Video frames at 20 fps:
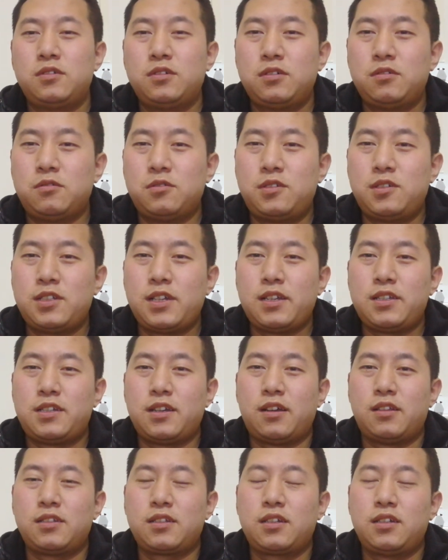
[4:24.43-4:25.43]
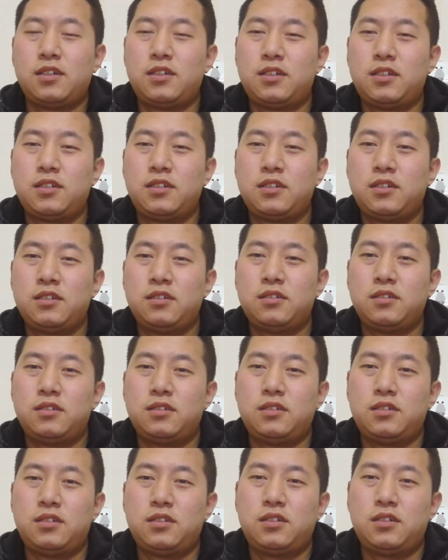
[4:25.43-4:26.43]
我就在想这
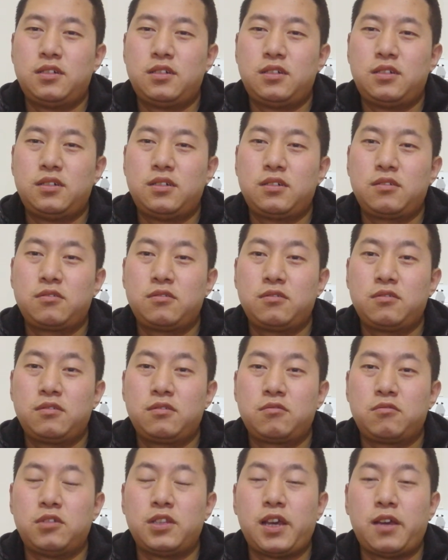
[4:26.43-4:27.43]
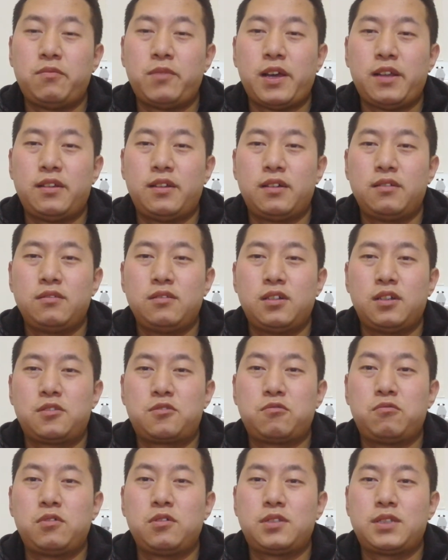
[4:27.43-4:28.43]
个国台办呢
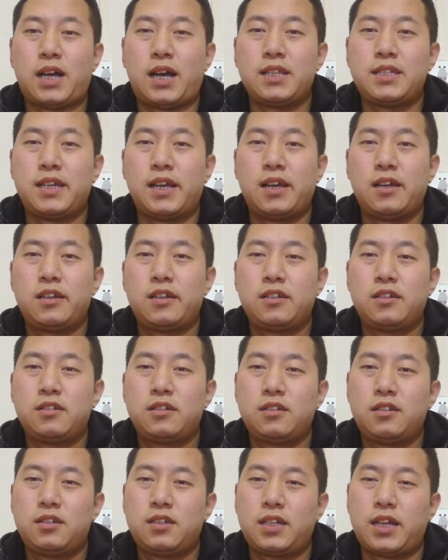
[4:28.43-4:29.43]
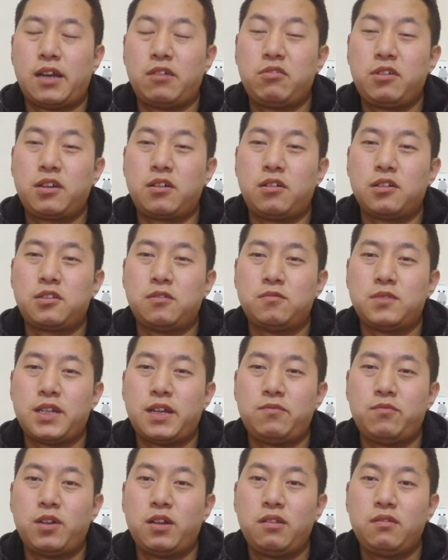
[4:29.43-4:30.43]
除了砸钱还会搞统
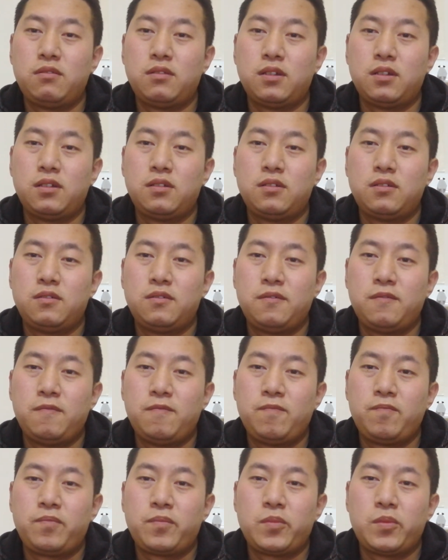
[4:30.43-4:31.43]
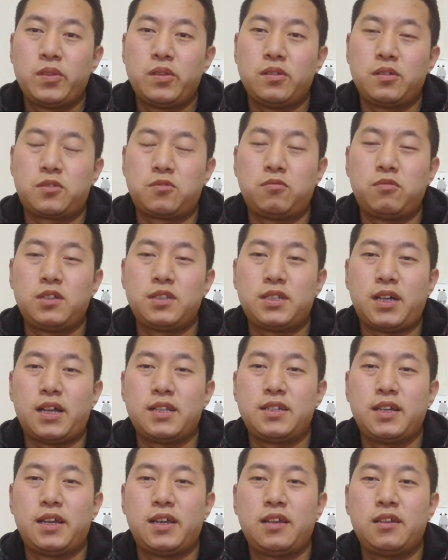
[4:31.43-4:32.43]
战吗？除了砸
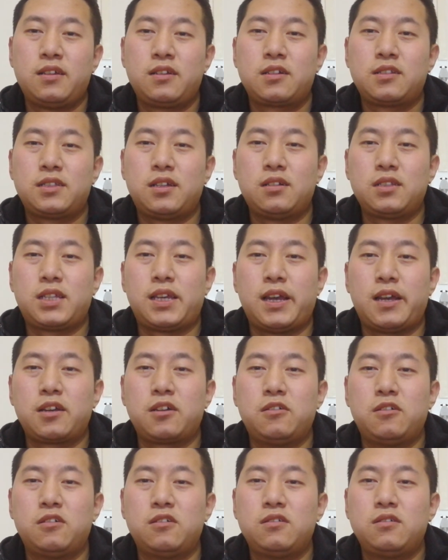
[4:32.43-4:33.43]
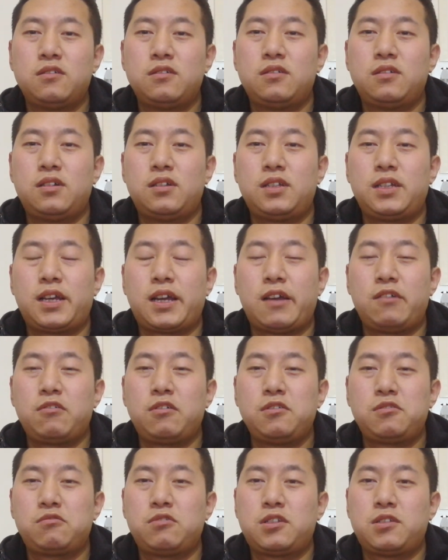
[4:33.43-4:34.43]
钱当舔狗你还
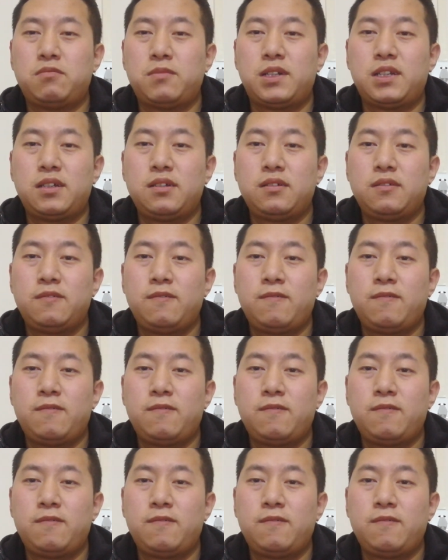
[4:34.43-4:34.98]
会做什么呢？